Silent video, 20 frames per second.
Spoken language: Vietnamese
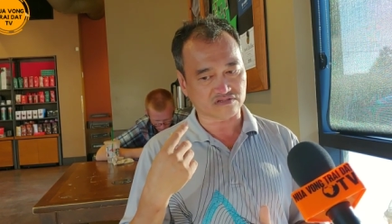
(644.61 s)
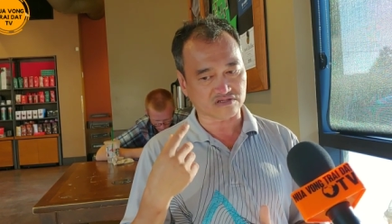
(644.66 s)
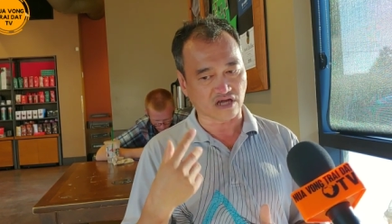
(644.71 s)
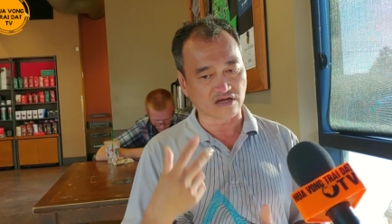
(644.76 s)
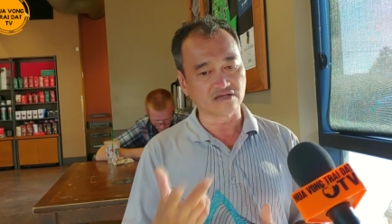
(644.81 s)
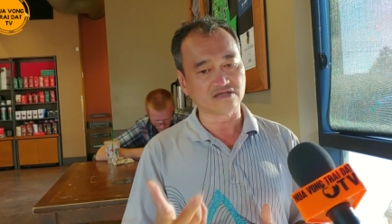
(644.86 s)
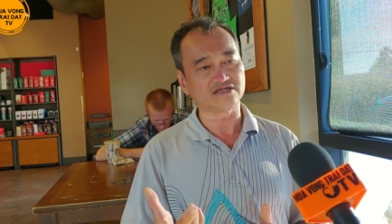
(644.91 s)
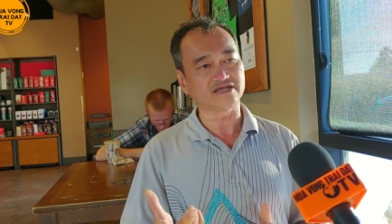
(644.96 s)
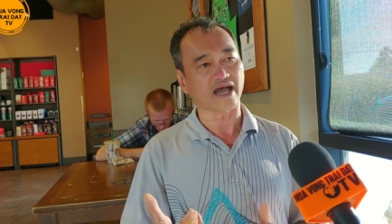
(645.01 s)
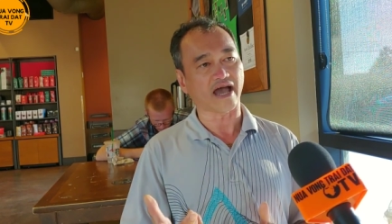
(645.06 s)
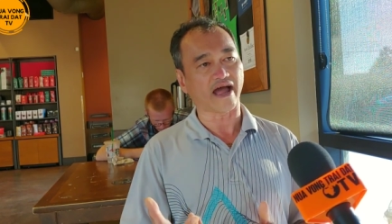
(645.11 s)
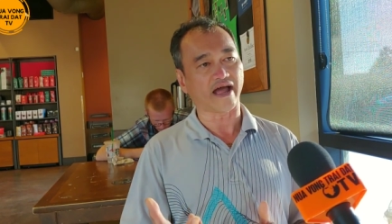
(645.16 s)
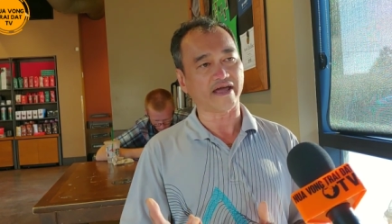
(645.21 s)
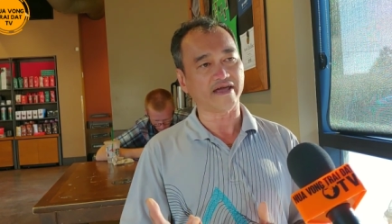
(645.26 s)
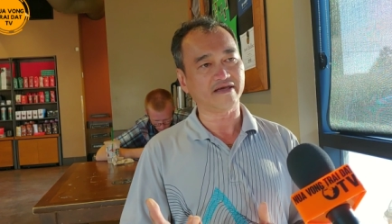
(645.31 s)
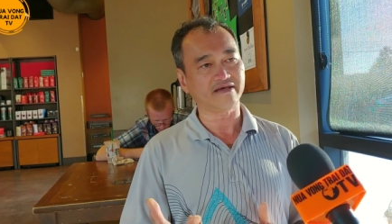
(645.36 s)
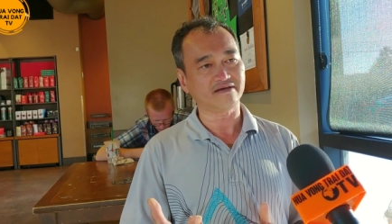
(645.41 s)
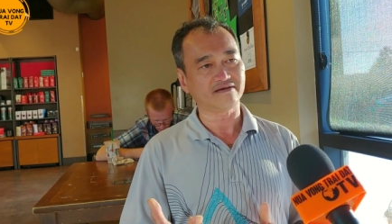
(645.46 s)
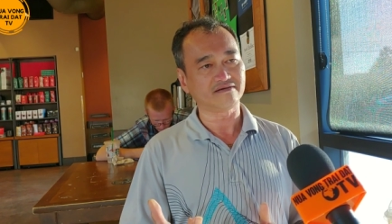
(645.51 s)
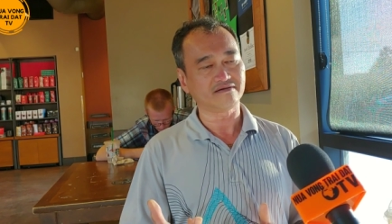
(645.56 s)
từng
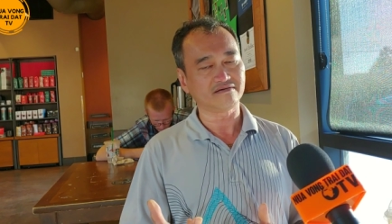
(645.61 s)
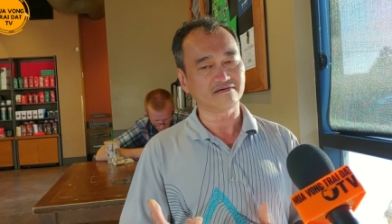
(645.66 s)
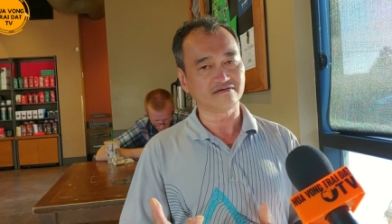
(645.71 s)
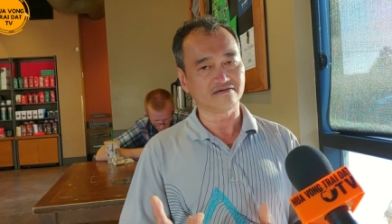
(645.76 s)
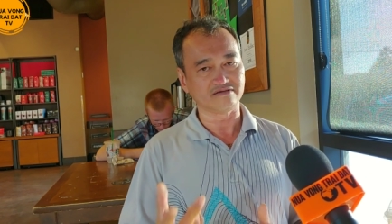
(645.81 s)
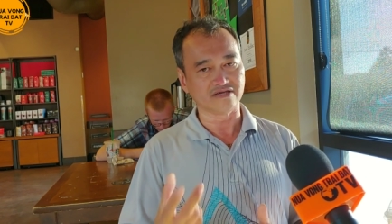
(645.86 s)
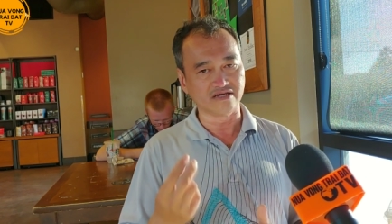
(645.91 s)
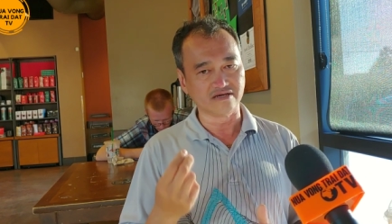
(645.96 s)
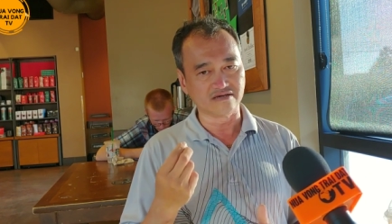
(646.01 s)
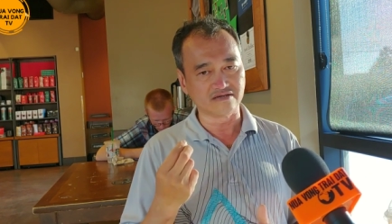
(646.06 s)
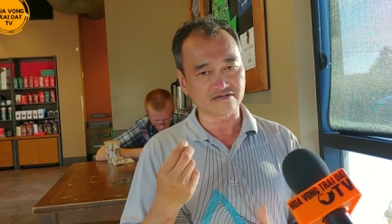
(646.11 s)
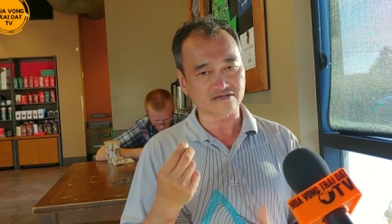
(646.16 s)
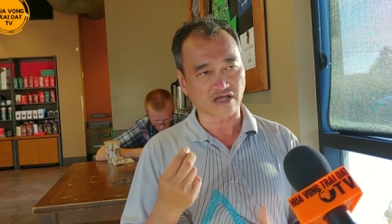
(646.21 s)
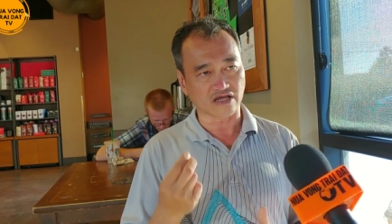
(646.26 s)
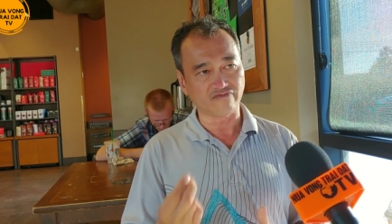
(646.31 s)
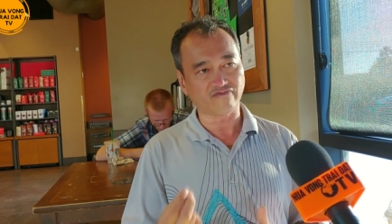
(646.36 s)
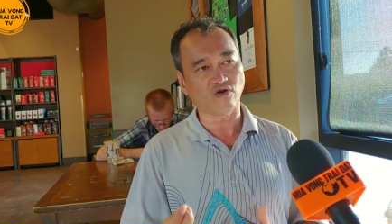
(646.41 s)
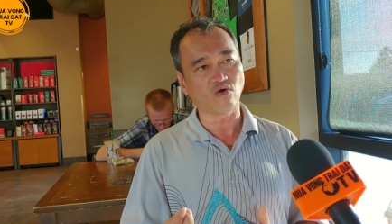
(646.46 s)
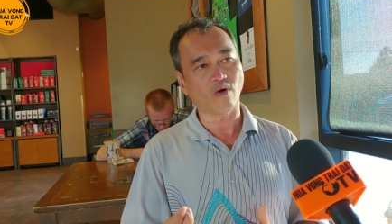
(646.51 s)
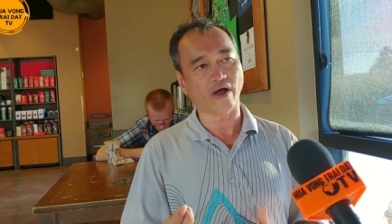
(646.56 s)
trải như
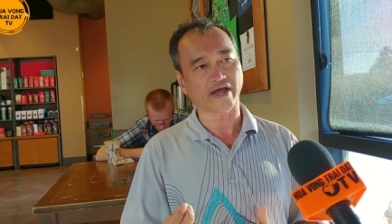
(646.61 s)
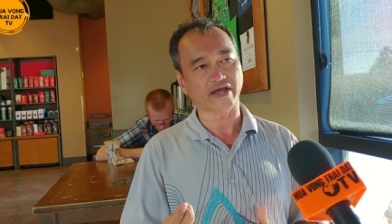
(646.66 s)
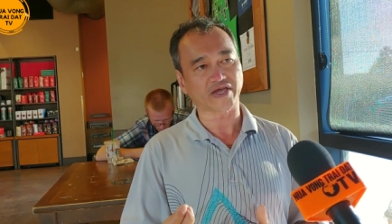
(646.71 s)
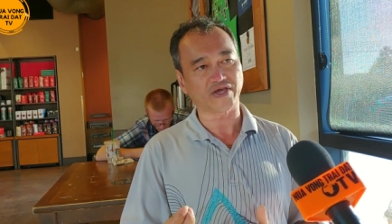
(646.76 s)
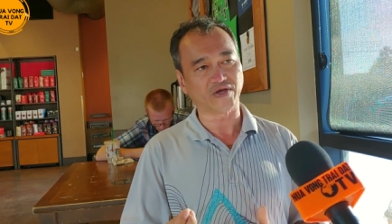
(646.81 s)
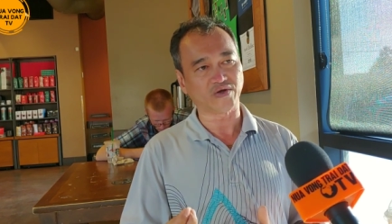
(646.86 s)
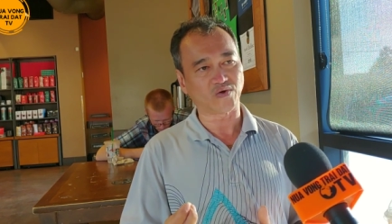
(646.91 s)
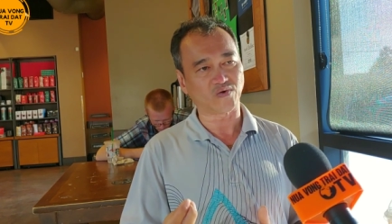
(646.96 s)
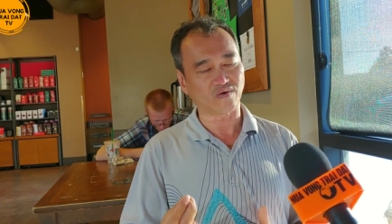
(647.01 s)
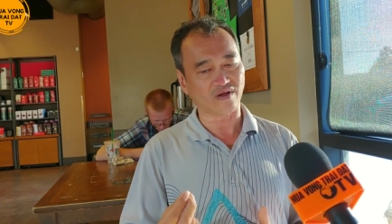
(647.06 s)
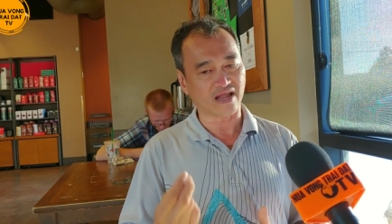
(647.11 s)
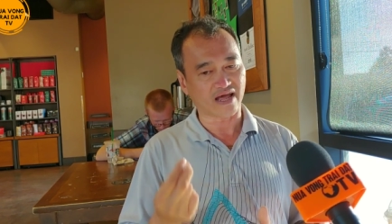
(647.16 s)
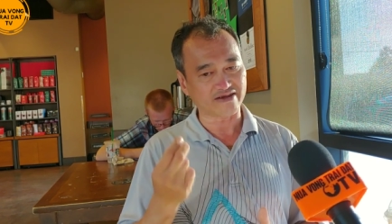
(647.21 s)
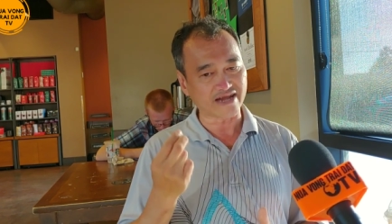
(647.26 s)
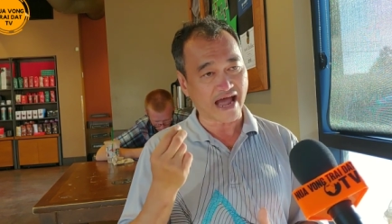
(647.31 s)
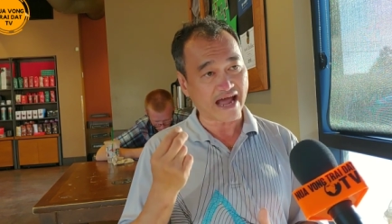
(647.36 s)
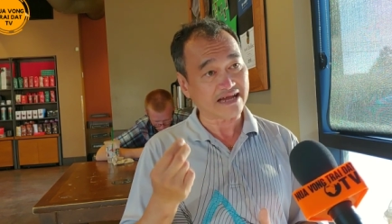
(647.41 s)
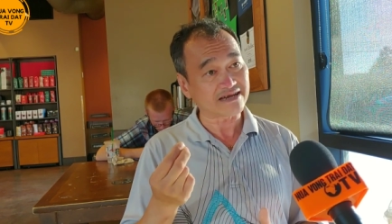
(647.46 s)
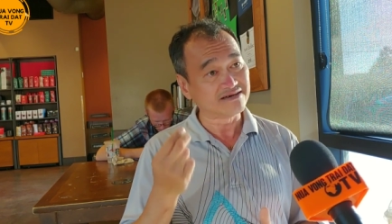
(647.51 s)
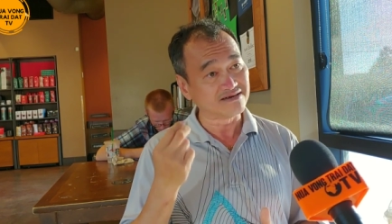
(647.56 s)
tỷ phú Hoàng Kiều là
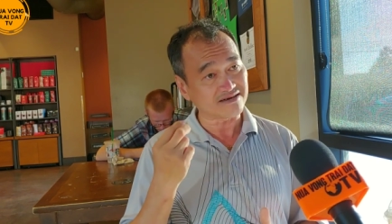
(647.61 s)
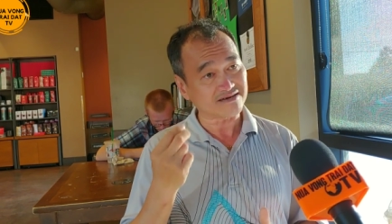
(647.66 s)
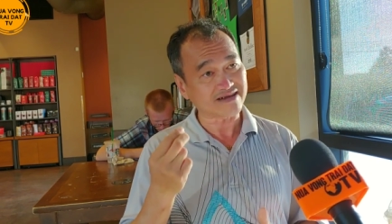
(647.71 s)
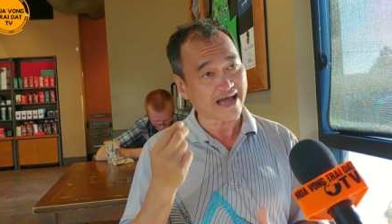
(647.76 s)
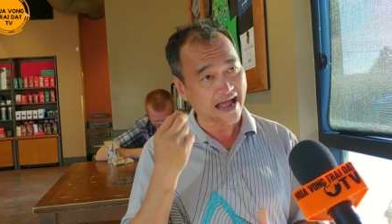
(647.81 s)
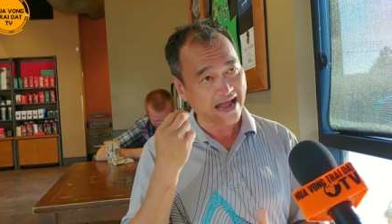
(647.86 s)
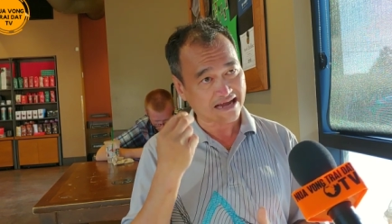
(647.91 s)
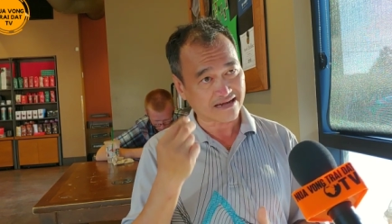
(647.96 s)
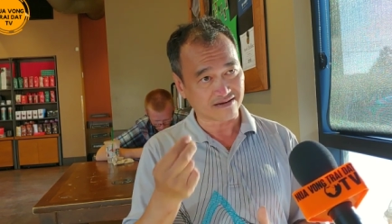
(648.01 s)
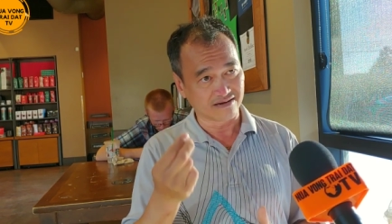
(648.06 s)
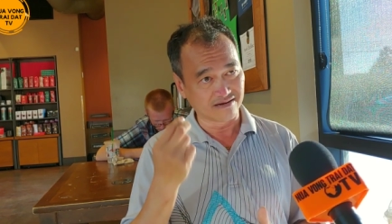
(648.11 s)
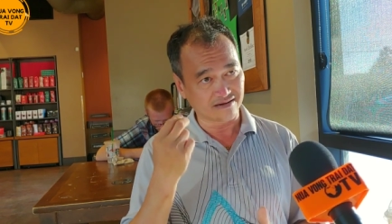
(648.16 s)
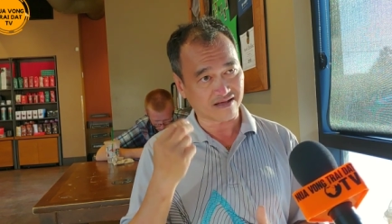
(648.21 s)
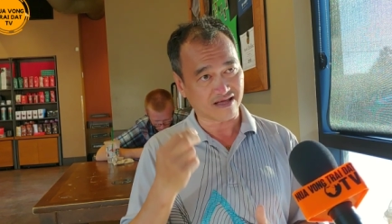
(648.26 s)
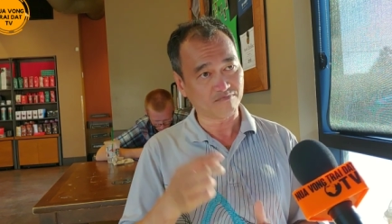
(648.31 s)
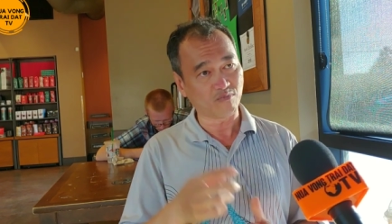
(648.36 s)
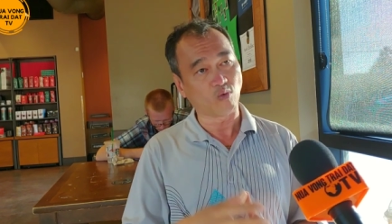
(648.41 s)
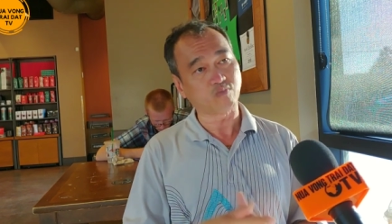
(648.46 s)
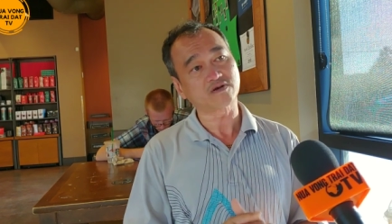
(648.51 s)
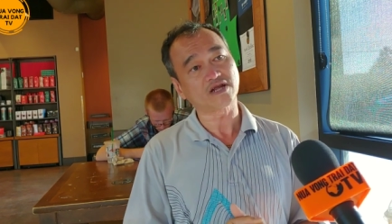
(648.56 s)
đã được đạt được
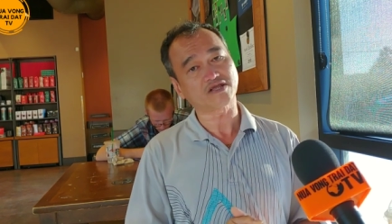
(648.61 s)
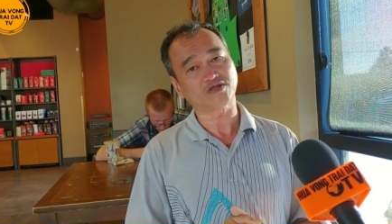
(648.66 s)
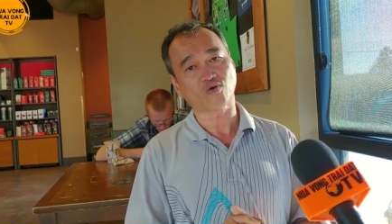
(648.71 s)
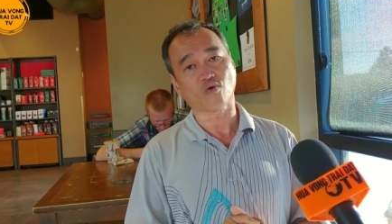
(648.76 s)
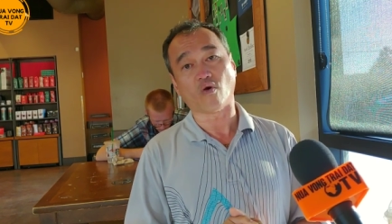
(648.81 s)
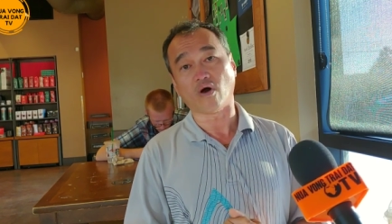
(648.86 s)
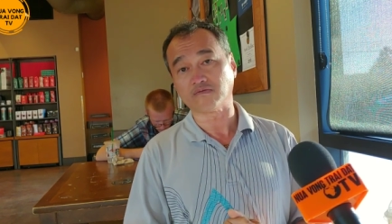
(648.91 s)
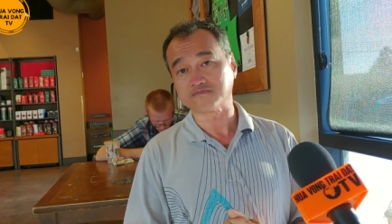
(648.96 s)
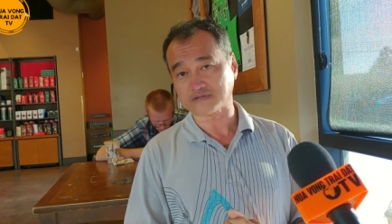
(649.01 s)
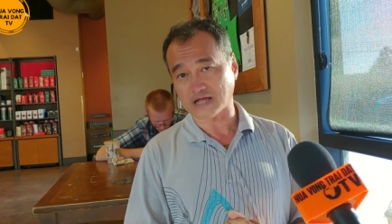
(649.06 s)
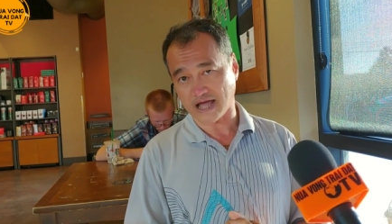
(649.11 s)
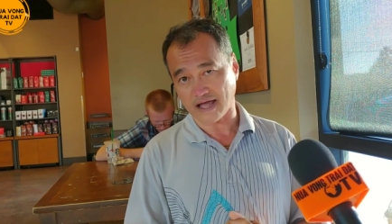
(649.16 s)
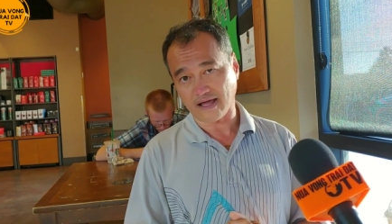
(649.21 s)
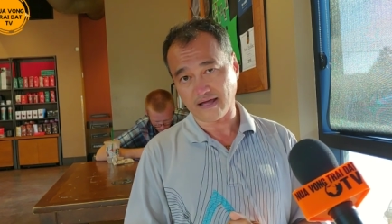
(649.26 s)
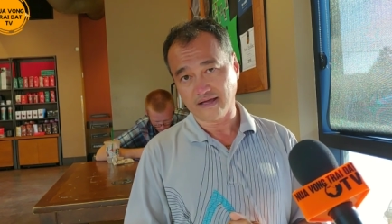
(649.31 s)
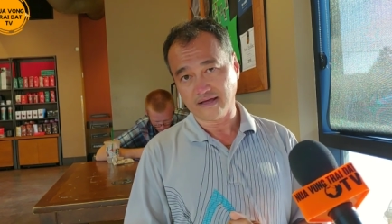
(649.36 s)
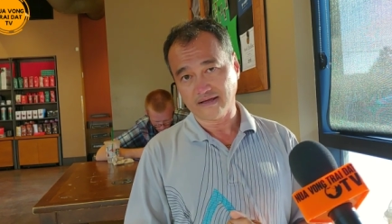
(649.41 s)
cái mục đích của ông ta.